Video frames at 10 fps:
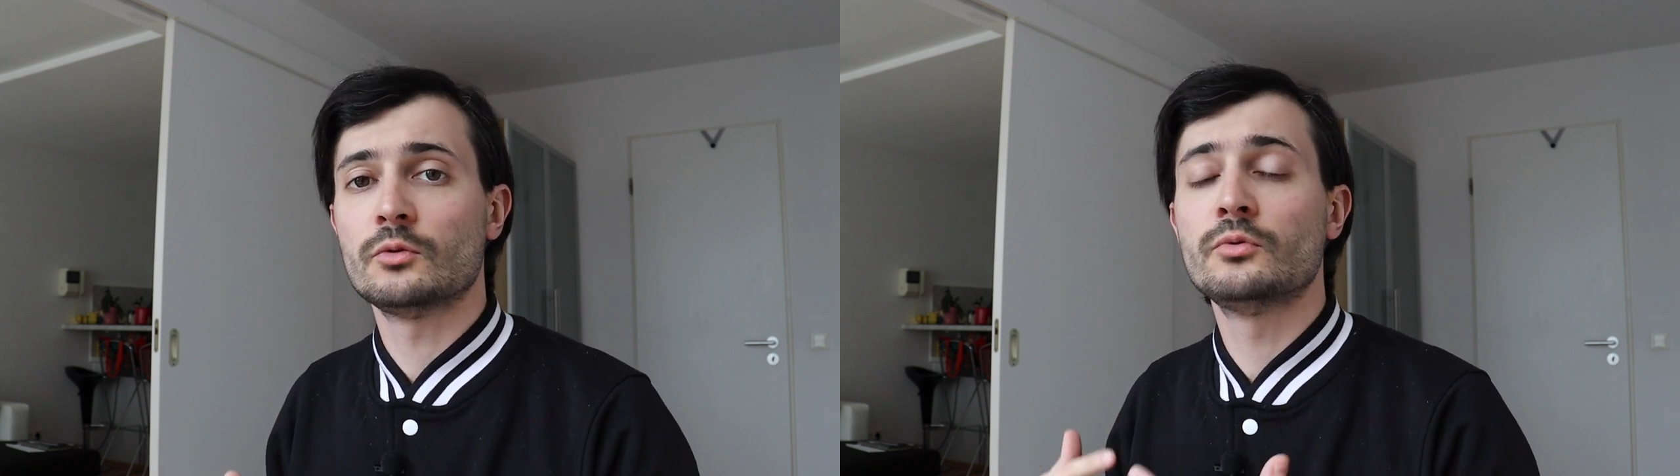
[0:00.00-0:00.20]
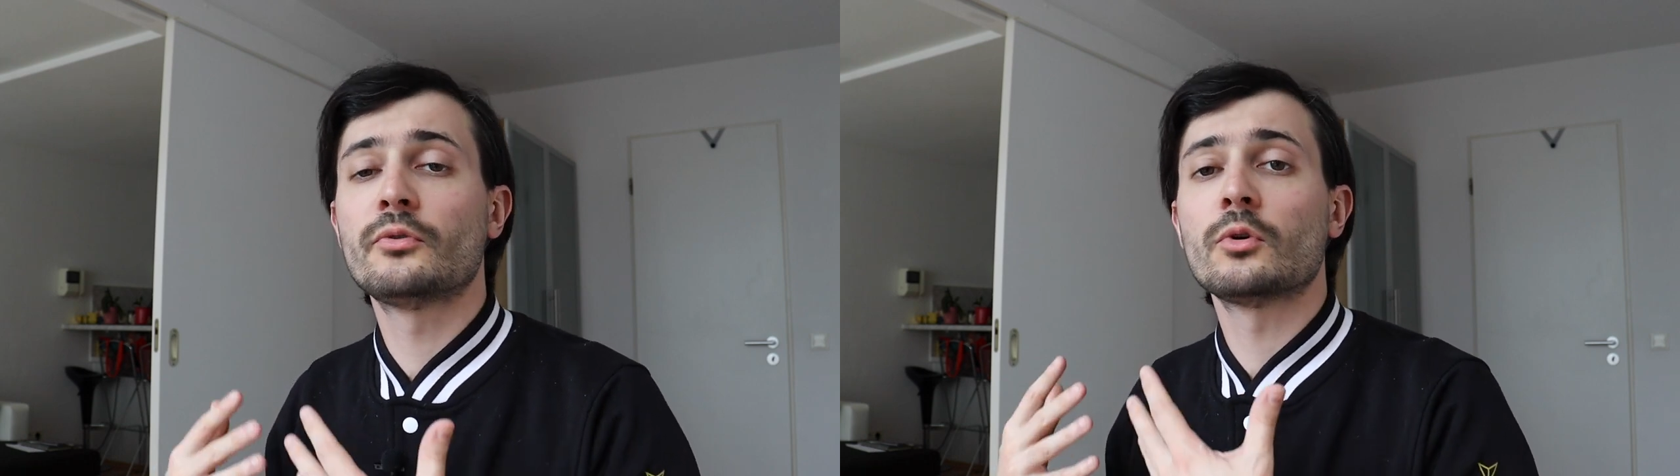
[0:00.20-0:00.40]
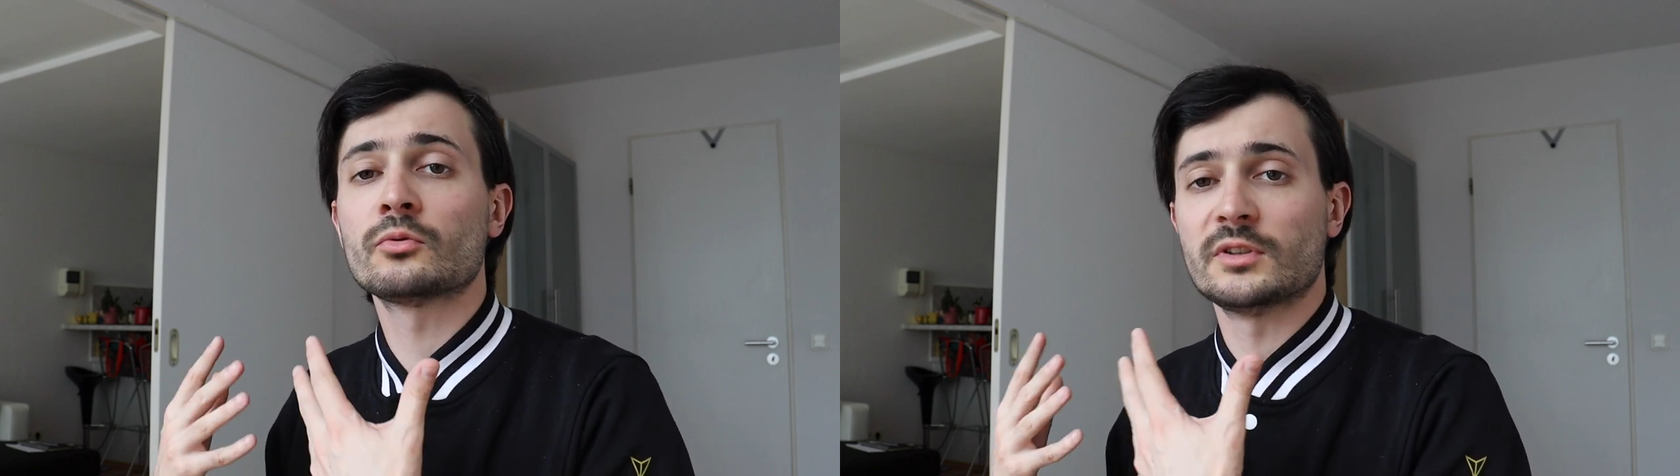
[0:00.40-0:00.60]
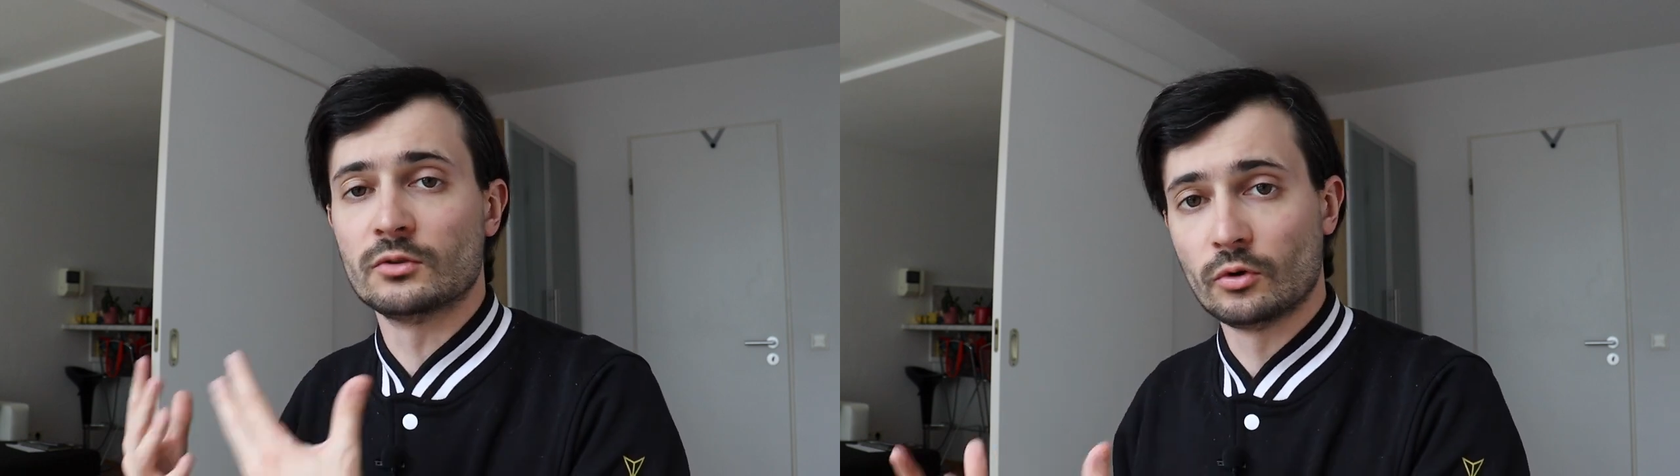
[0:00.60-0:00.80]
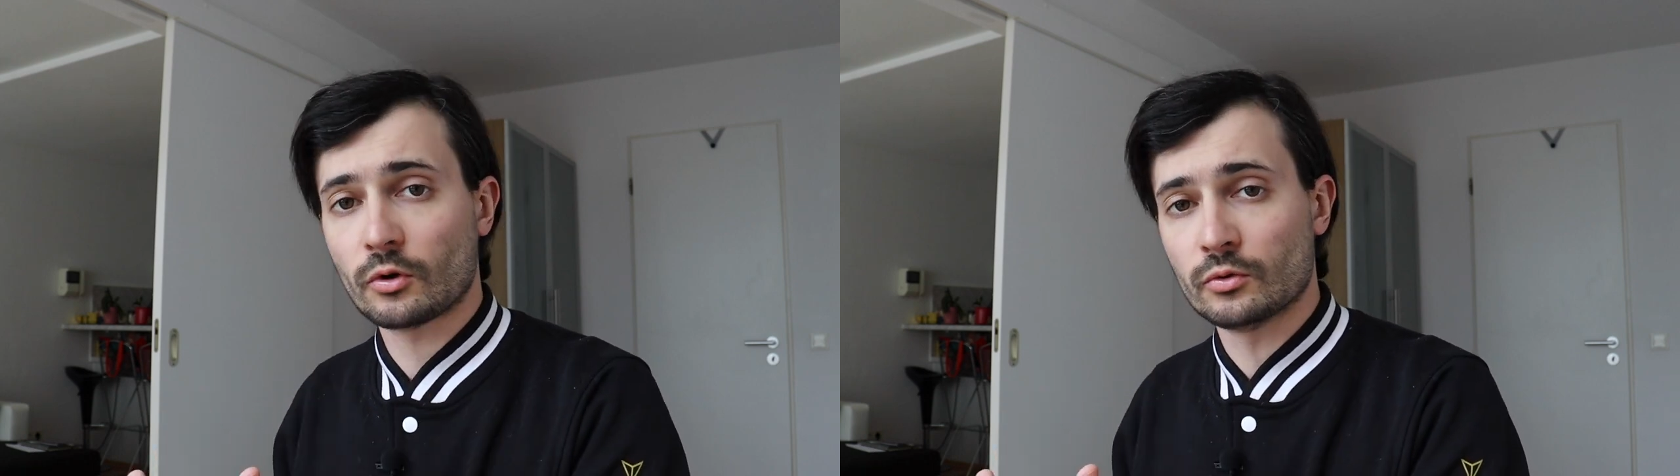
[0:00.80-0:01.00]
une volonté
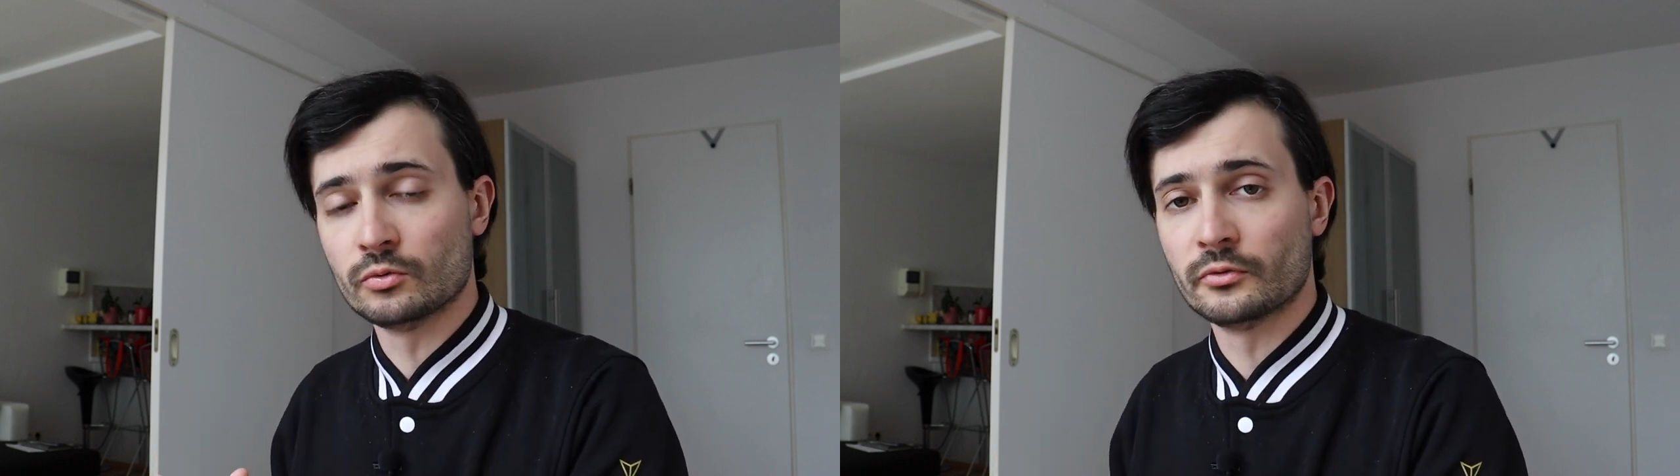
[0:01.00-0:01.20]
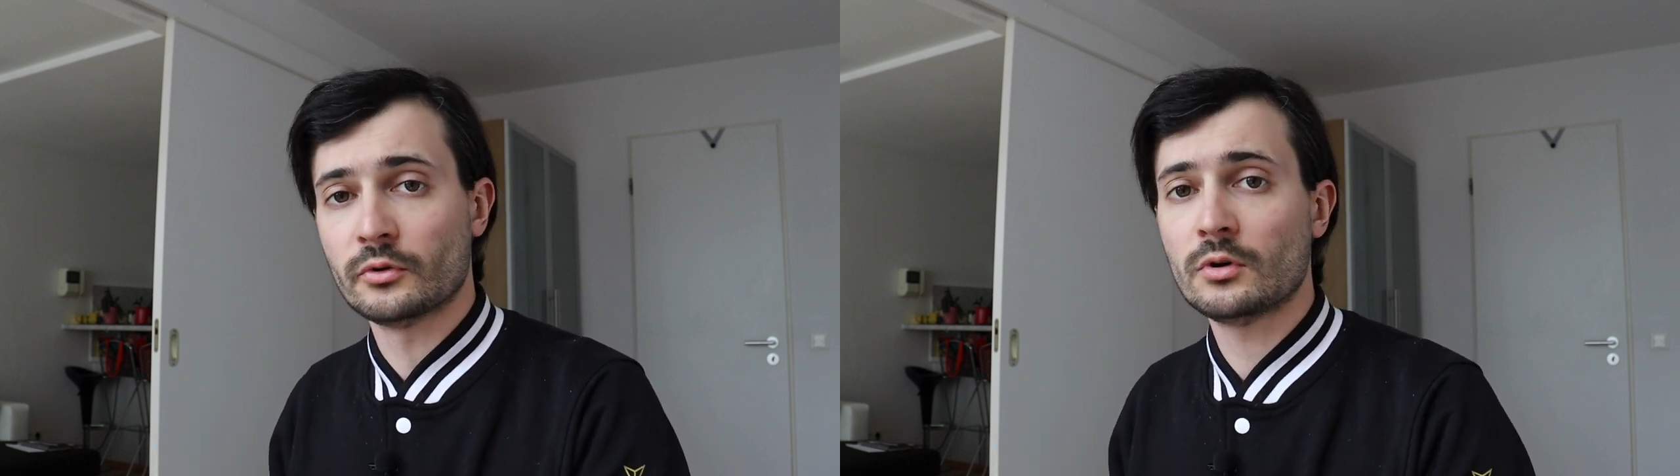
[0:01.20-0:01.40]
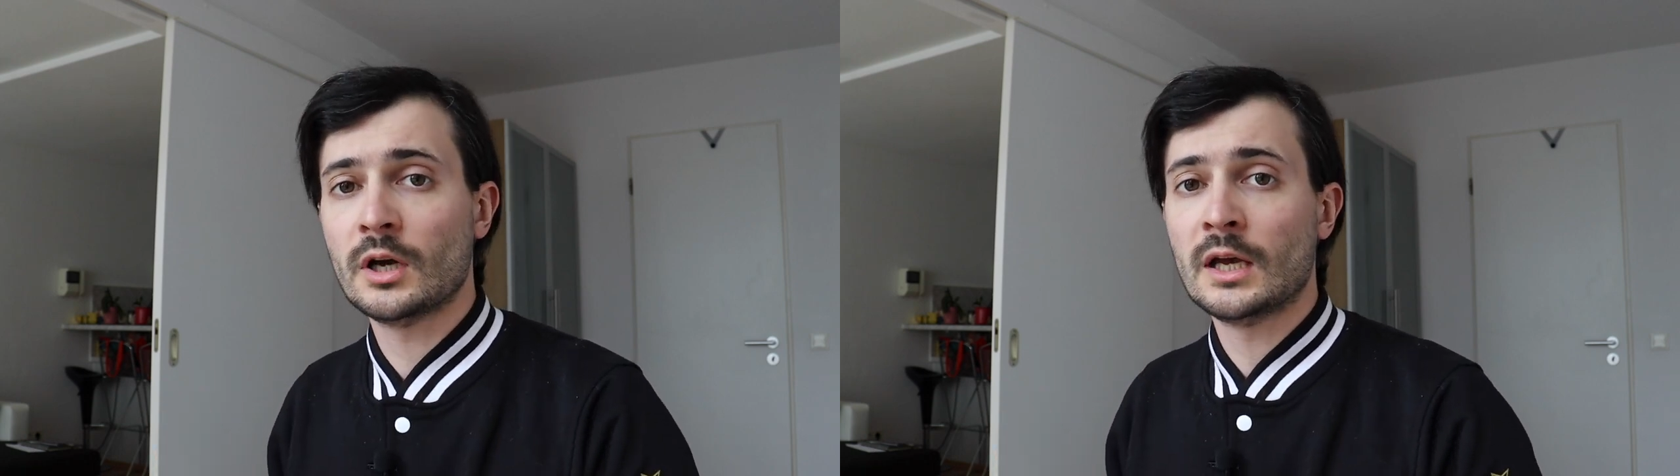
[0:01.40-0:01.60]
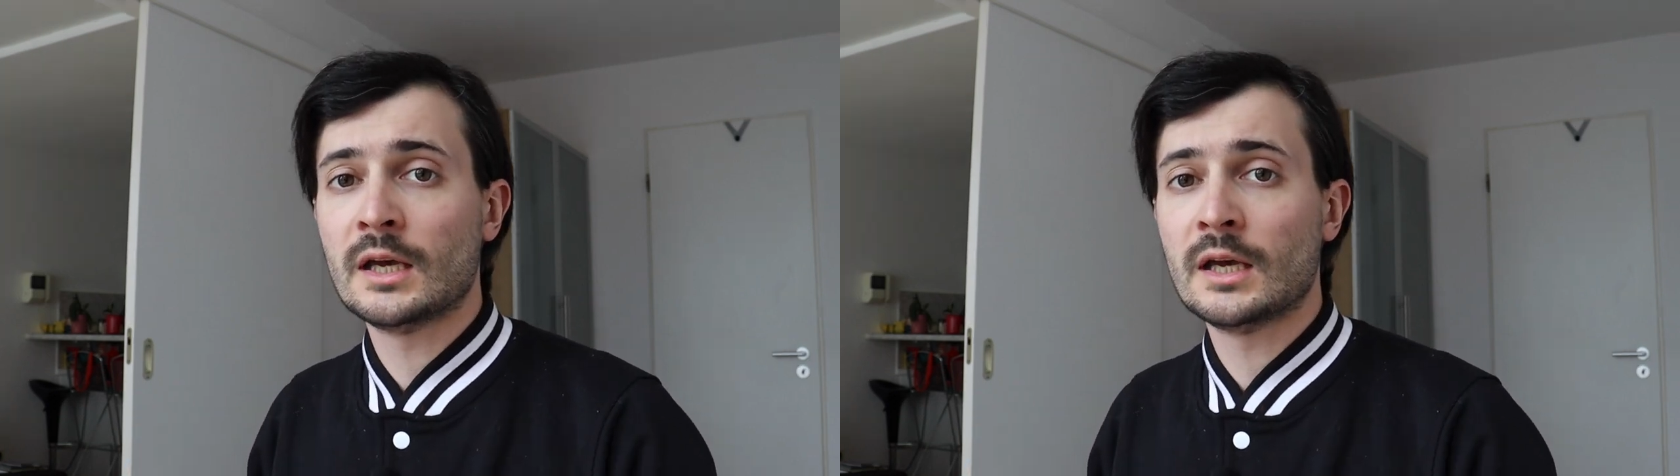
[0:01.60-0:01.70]
de renouveau